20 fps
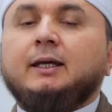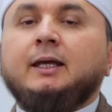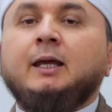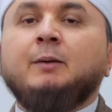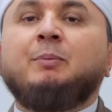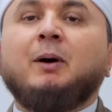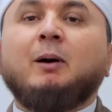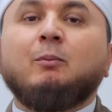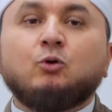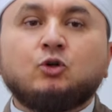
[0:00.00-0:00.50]

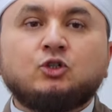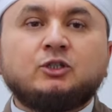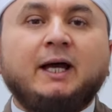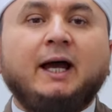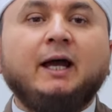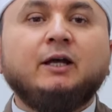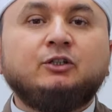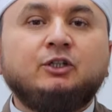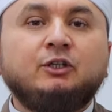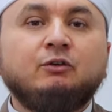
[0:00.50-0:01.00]
И
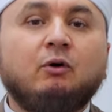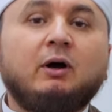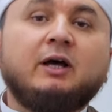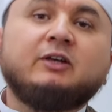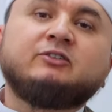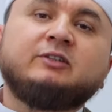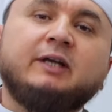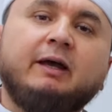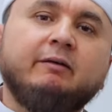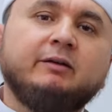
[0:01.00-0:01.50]
побуждает его
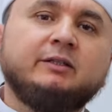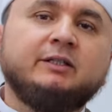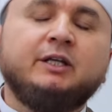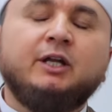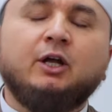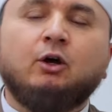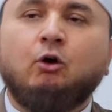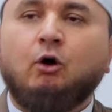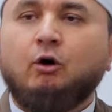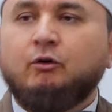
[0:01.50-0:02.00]
оставить
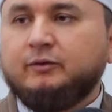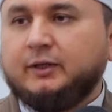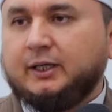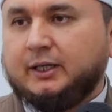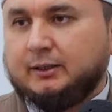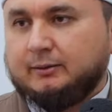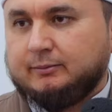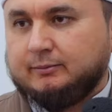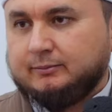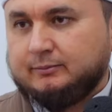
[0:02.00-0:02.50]

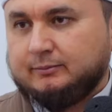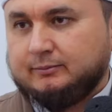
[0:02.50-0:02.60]
греховное.